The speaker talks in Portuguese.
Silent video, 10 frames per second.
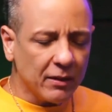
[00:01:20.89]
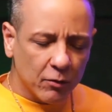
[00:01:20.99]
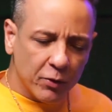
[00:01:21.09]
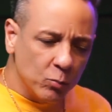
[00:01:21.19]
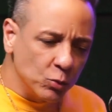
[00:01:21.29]

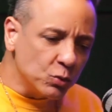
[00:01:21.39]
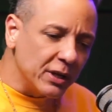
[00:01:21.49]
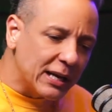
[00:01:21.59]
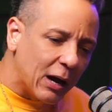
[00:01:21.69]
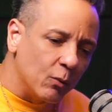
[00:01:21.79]
Então foi muito
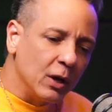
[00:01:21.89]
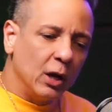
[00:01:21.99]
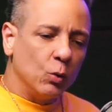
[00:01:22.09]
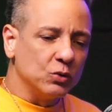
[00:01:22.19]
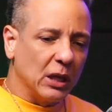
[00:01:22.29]
legal
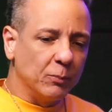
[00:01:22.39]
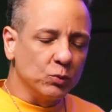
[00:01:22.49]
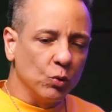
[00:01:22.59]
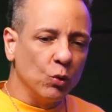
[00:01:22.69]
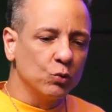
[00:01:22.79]
o tempo
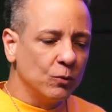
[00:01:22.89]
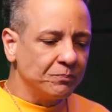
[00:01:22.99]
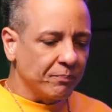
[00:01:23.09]
todo.